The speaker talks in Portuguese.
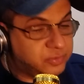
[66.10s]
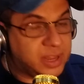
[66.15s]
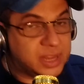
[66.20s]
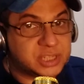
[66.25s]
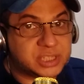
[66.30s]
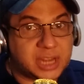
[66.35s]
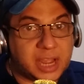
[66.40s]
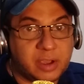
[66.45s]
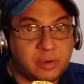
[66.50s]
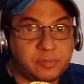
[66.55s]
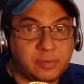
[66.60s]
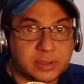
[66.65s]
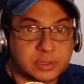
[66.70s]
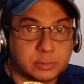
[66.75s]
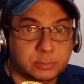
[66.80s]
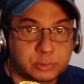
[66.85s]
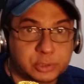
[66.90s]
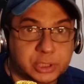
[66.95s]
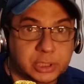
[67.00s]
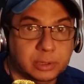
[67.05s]
de viajar, eu
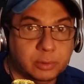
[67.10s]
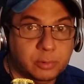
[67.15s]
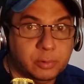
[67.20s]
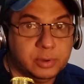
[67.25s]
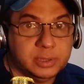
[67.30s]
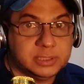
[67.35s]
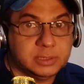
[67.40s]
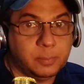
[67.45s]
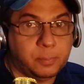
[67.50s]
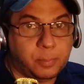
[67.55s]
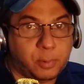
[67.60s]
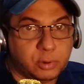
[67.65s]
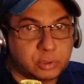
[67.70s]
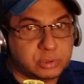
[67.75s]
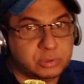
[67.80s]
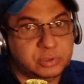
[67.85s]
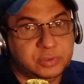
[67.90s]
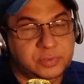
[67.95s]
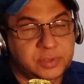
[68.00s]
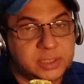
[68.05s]
faço mochilões, eu
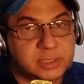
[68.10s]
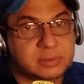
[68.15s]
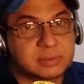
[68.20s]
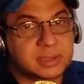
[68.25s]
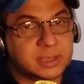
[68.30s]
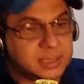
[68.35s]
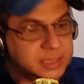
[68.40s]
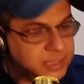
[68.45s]
posto os vídeos